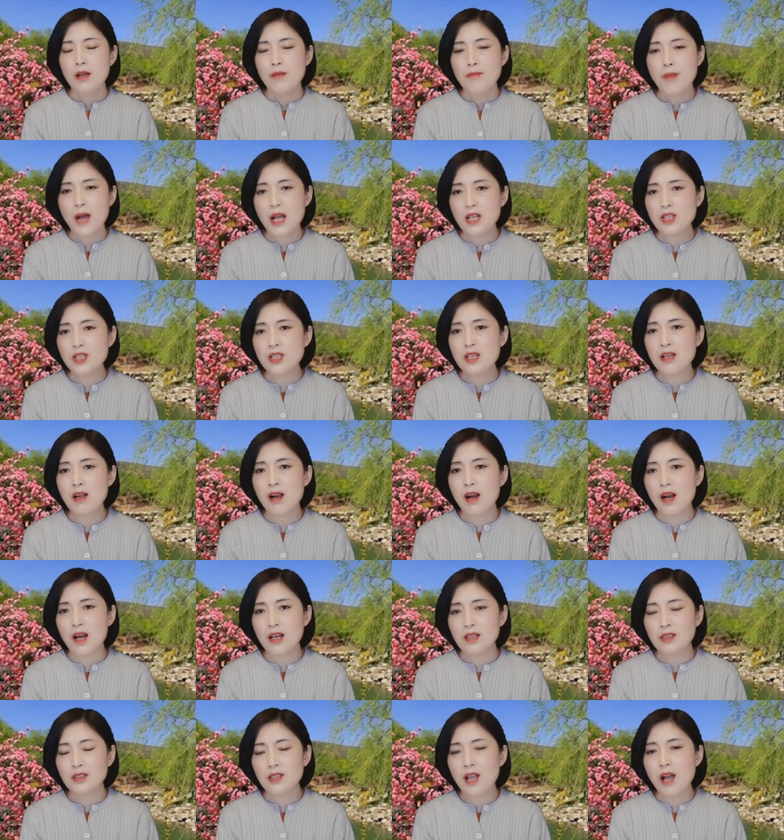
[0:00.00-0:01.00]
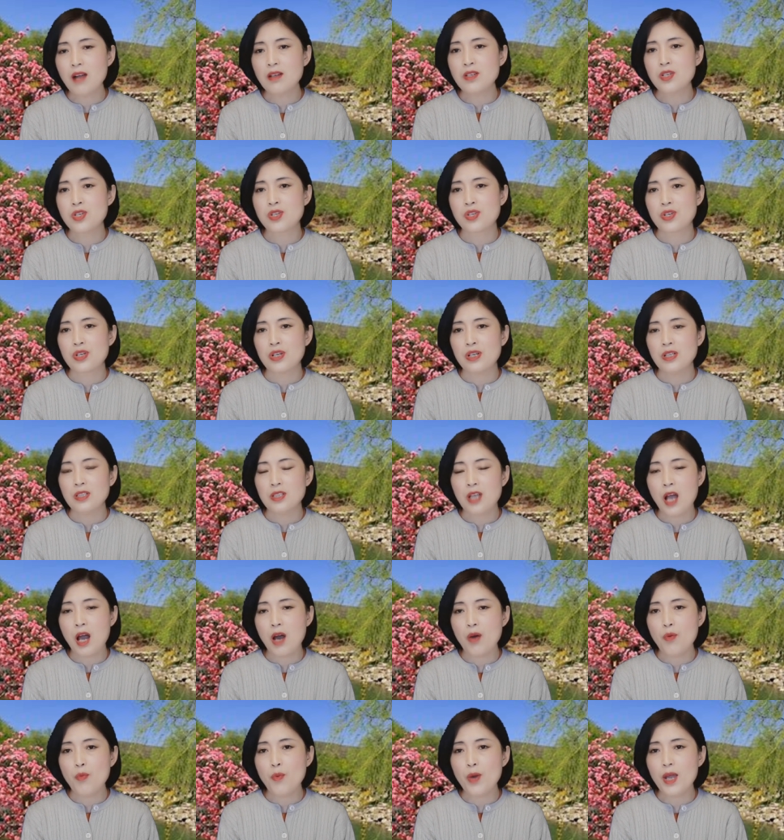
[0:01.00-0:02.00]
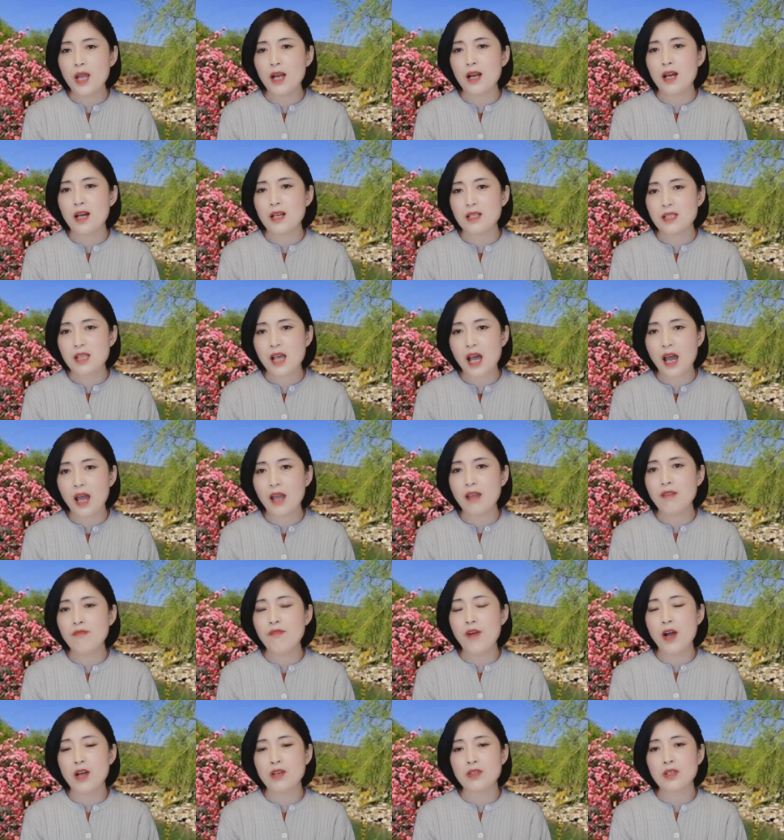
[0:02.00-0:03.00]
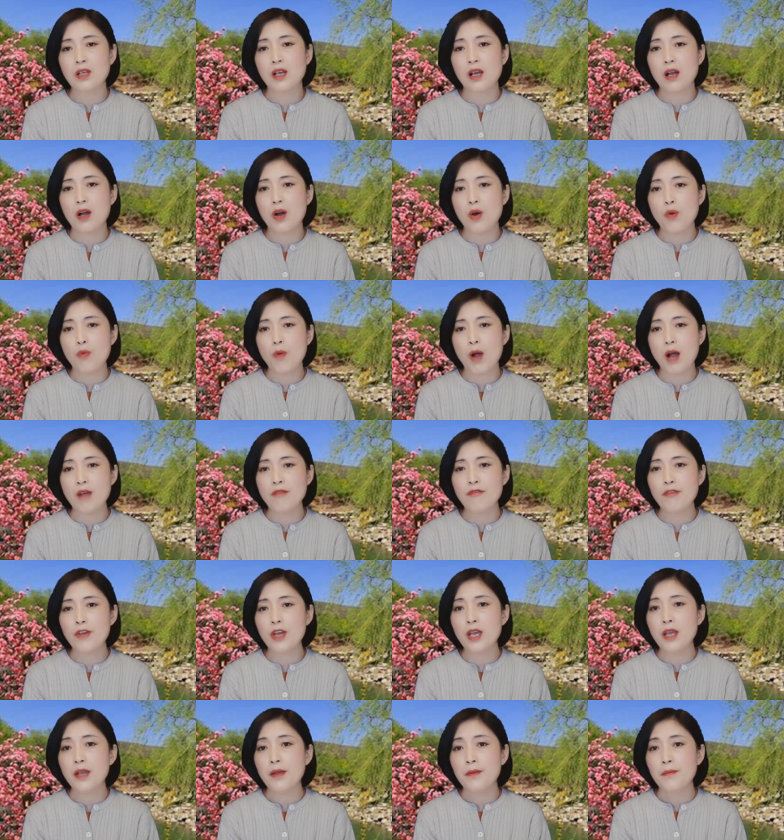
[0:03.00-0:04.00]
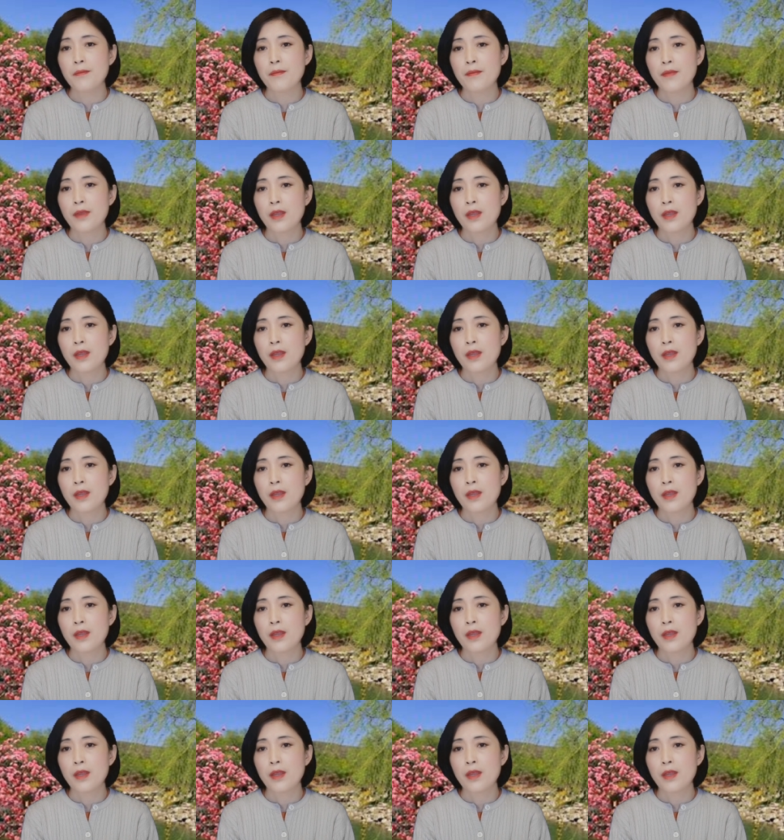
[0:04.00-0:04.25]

巴希尔当时，他为了采访这个王菲，